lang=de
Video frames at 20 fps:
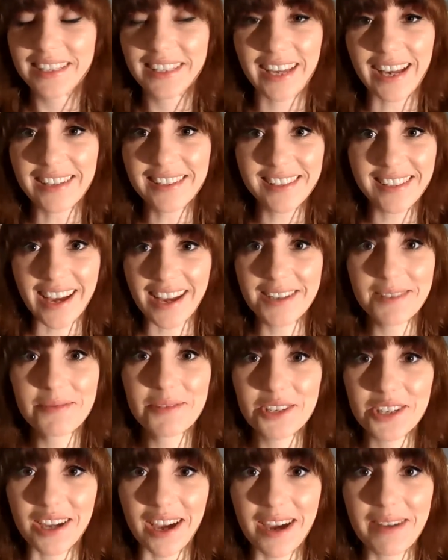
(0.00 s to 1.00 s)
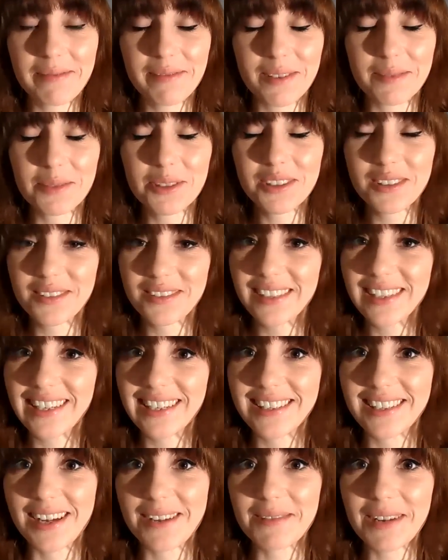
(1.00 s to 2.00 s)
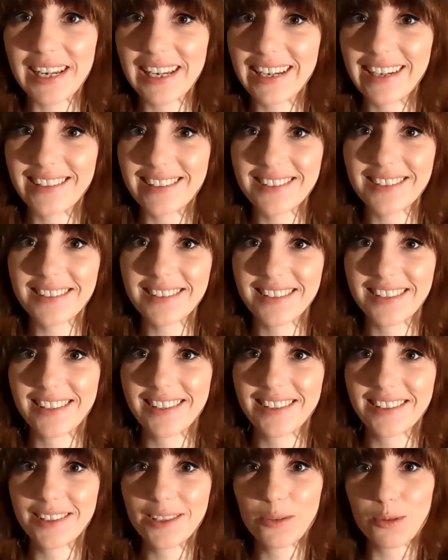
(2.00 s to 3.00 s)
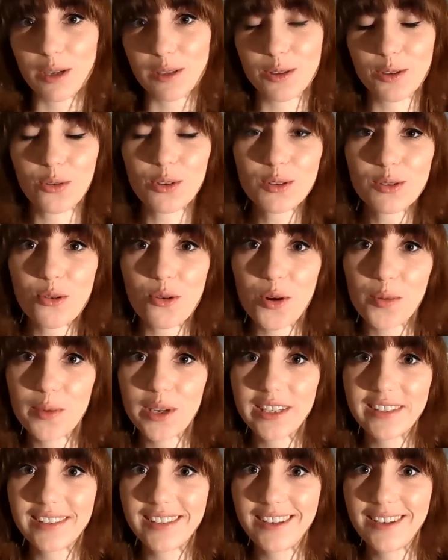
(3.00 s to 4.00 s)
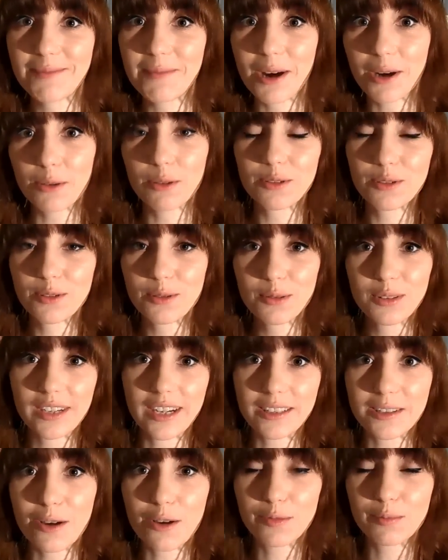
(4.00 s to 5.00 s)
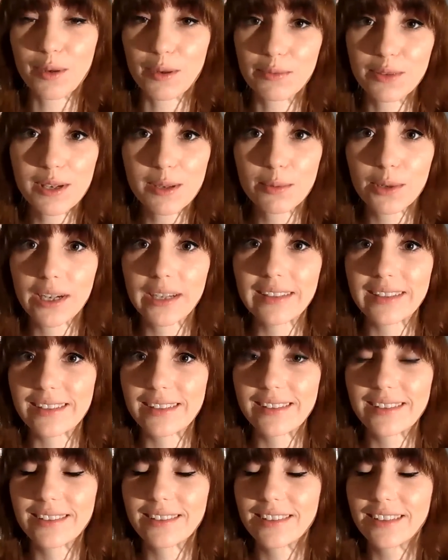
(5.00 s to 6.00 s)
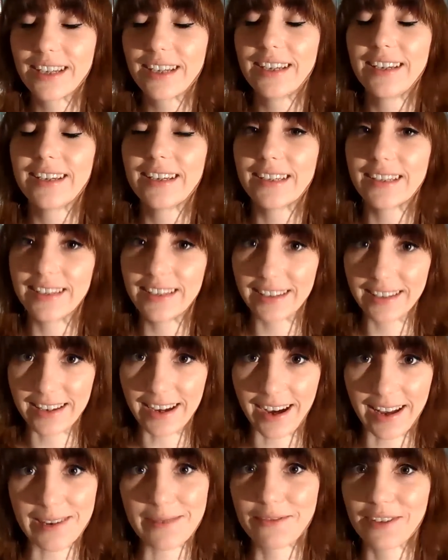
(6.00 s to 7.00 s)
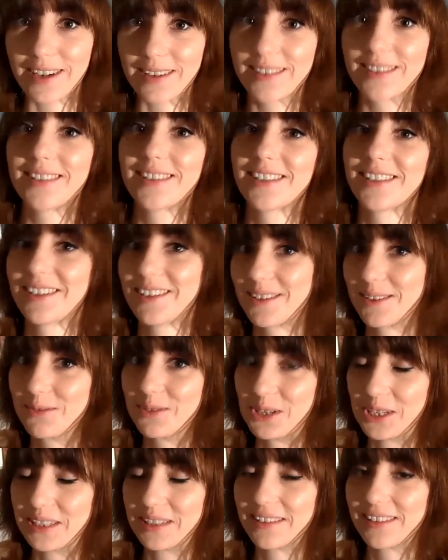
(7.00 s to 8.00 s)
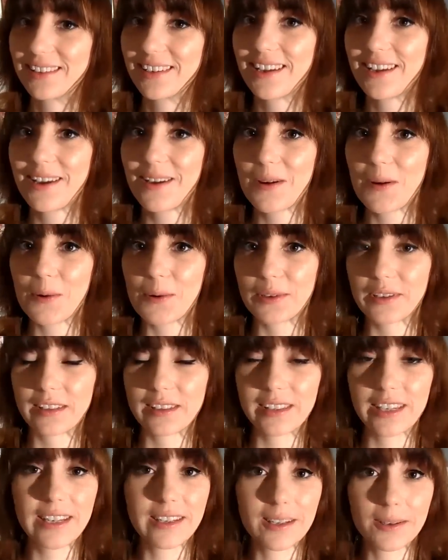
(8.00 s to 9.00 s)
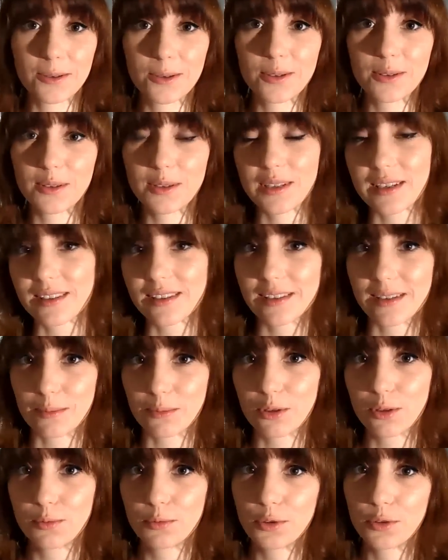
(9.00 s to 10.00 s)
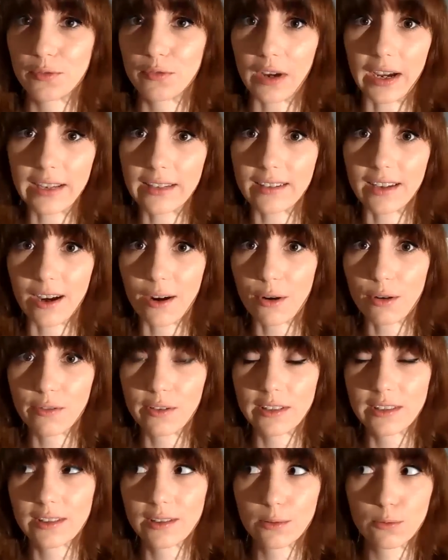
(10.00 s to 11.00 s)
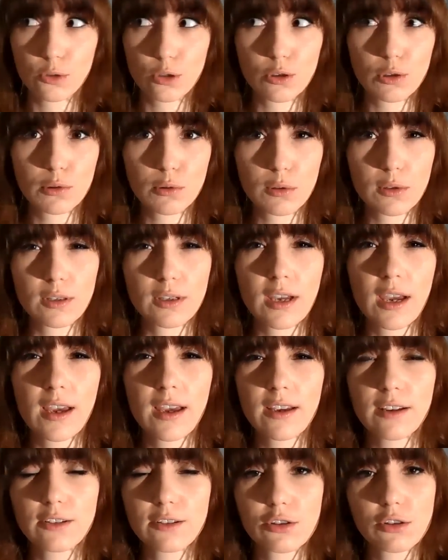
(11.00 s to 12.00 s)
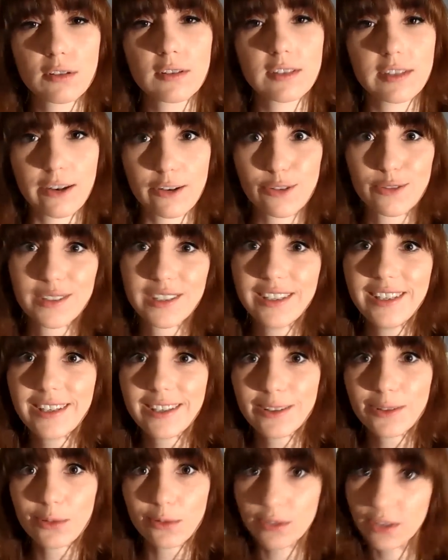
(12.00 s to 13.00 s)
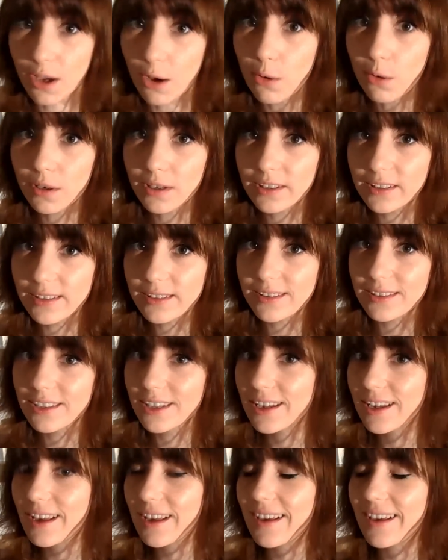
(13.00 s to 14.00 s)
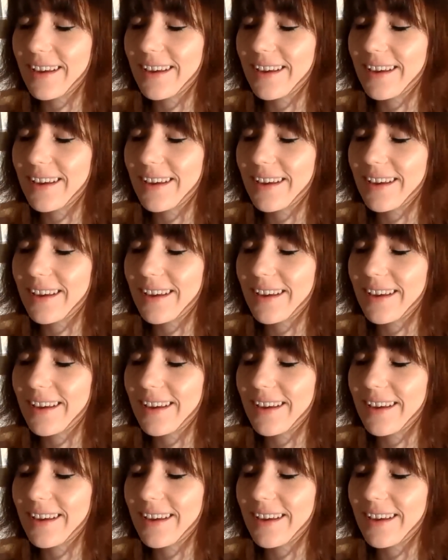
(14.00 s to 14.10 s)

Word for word: ich kann es gar nicht beschreiben, man muss es wirklich selber lesen. Diese Situationskomik, die Markus Zusagt aus Papier bringt, ist genial im wahrsten Sinne des Wortes. Und das geht natürlich durch das gesamte Buch weiter. Auch wenn es zwischendurch schon sehr schockierend und traurig ist,